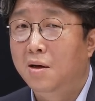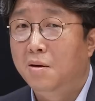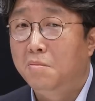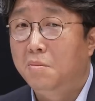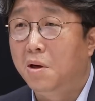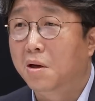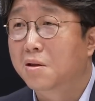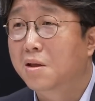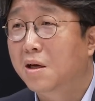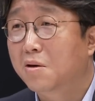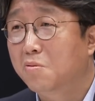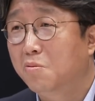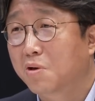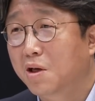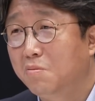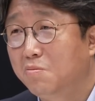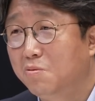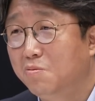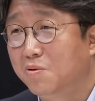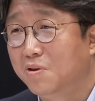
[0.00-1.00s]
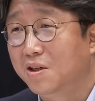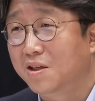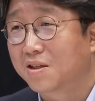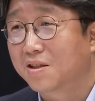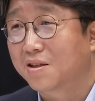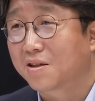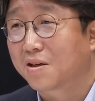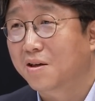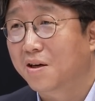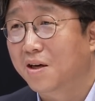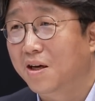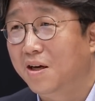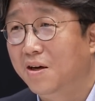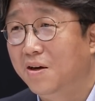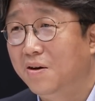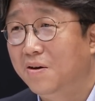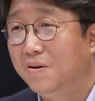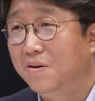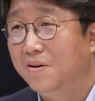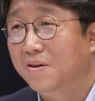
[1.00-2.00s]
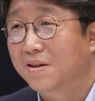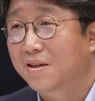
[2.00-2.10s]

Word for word: 명단 공개 부분이있을 거예요.